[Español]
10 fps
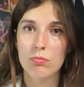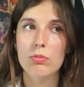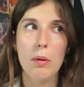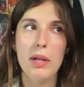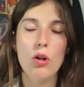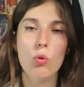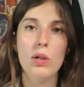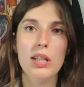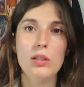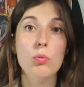También lo
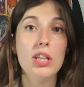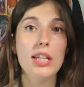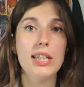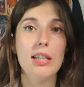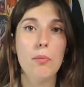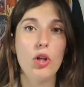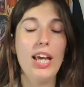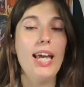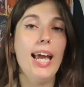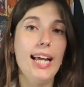cuenta. Es muy interesante
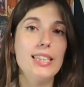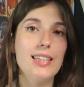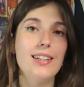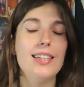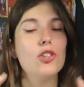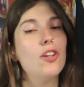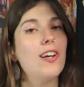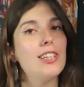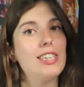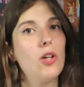porque esta historia
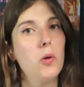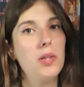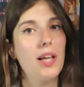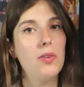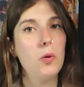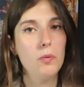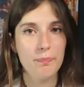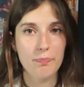que os estoy contando